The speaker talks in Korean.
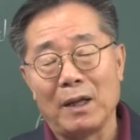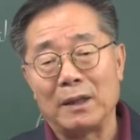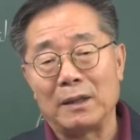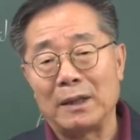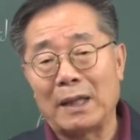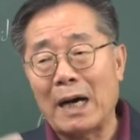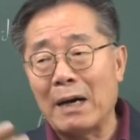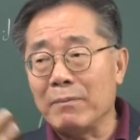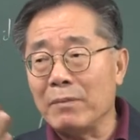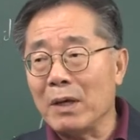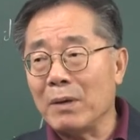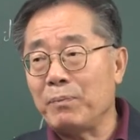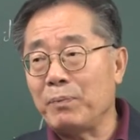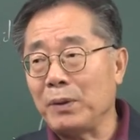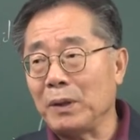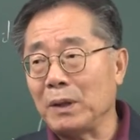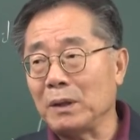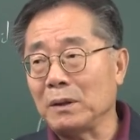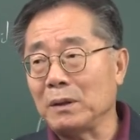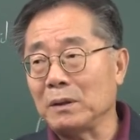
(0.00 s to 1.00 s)
남의
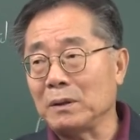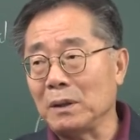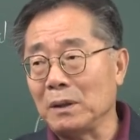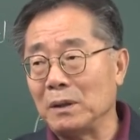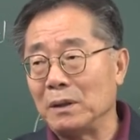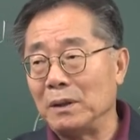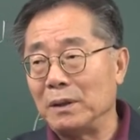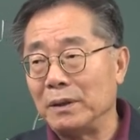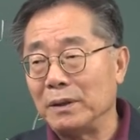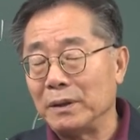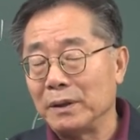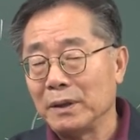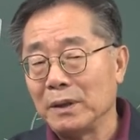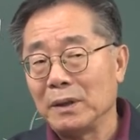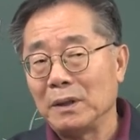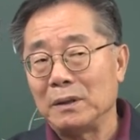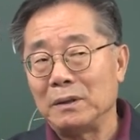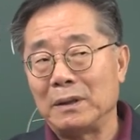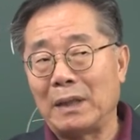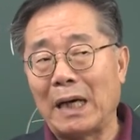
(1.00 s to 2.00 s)
비극을
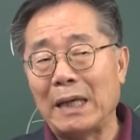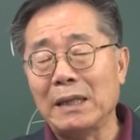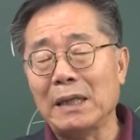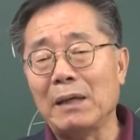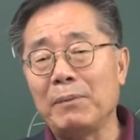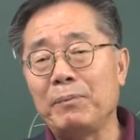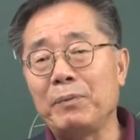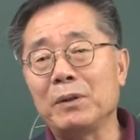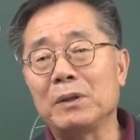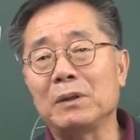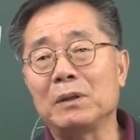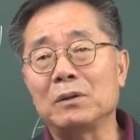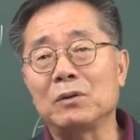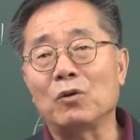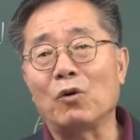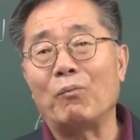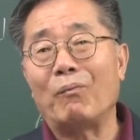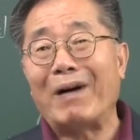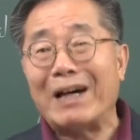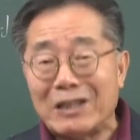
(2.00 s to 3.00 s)
나의
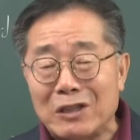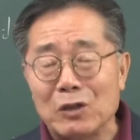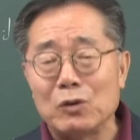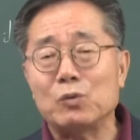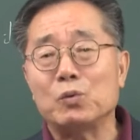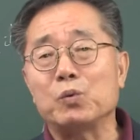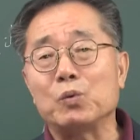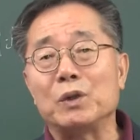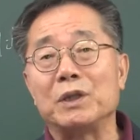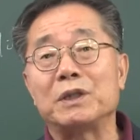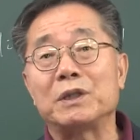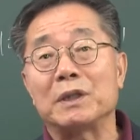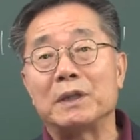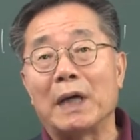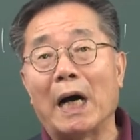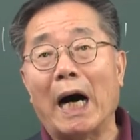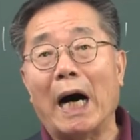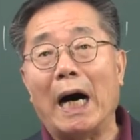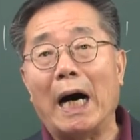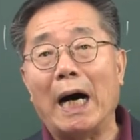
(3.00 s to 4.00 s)
비극으로 만들 수
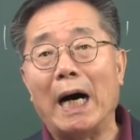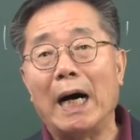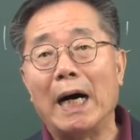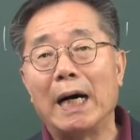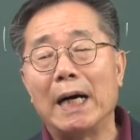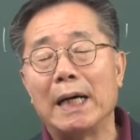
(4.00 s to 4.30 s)
있어야